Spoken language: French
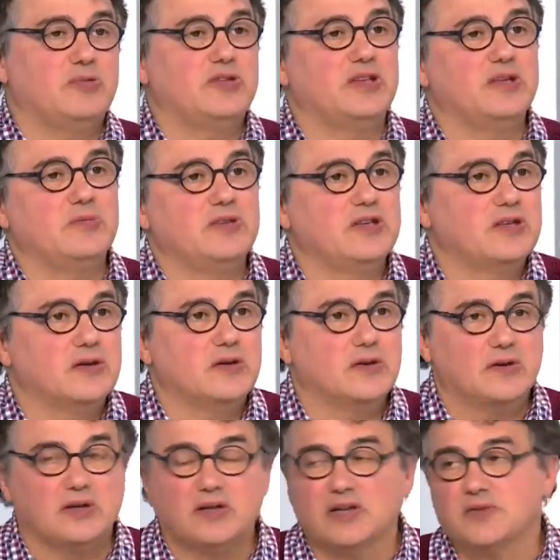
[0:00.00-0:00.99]
épidémique
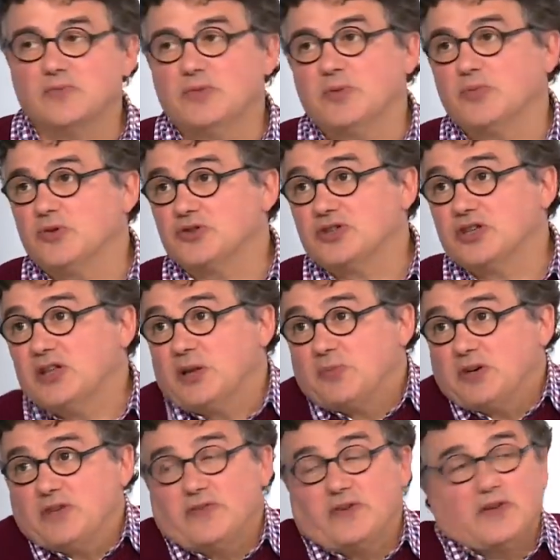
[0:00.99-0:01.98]
est la semaine prochaine,
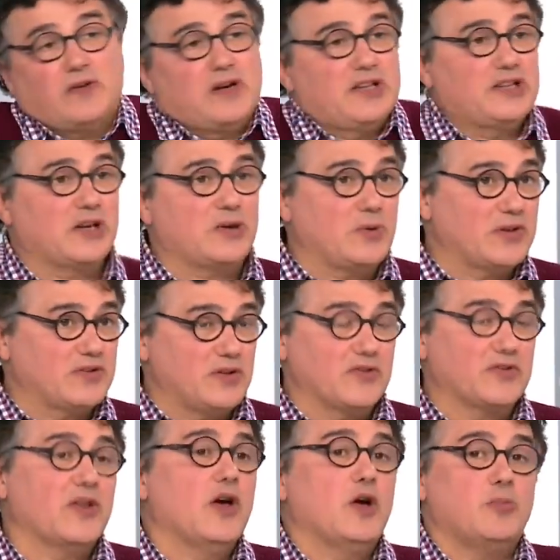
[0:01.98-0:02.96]
après il va y avoir la
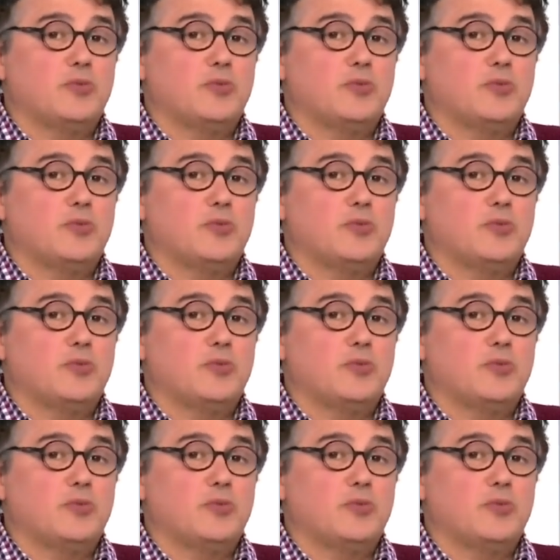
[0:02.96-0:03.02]
décroissance.